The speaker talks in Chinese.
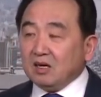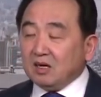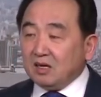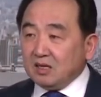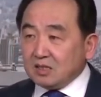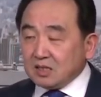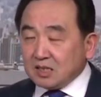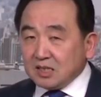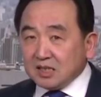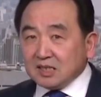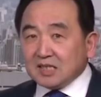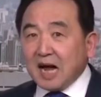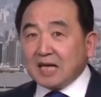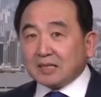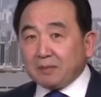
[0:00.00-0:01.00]
而欺
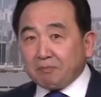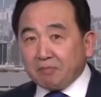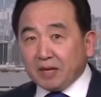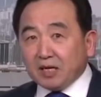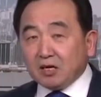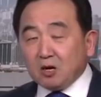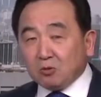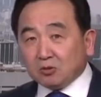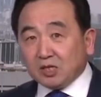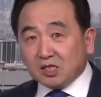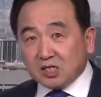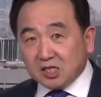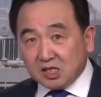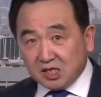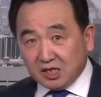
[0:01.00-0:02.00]
诈的背后的
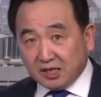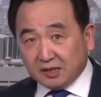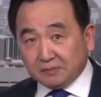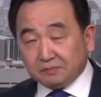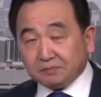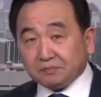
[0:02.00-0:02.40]
势力。